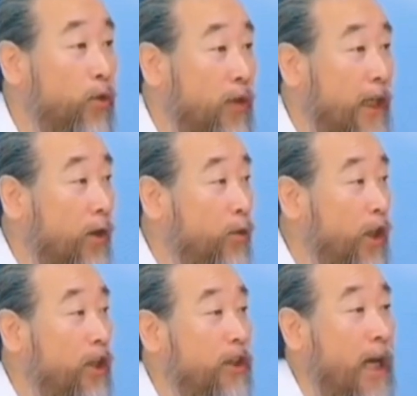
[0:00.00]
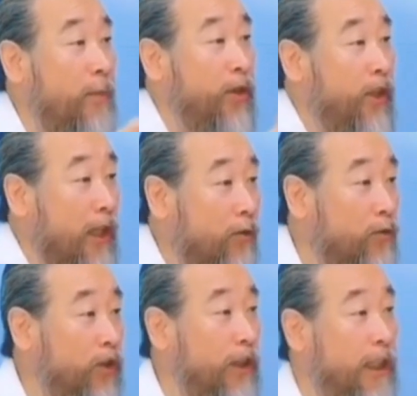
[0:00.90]
남을 위해서 노력도 안 하고
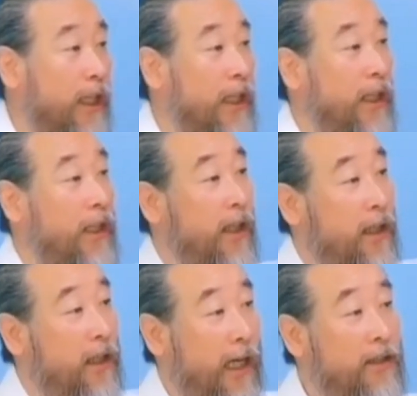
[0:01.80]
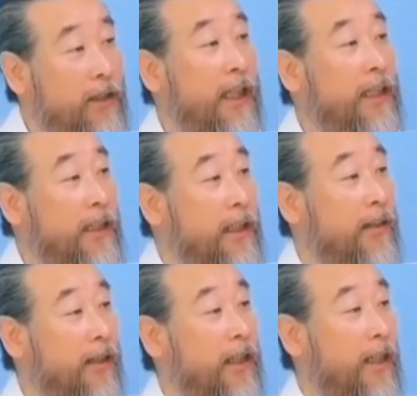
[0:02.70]
이걸 잡으려고 드니까
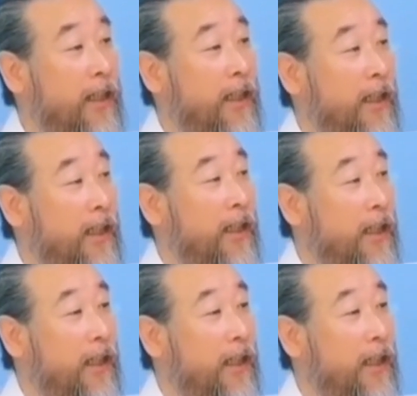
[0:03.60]
안 들어가는 거예요.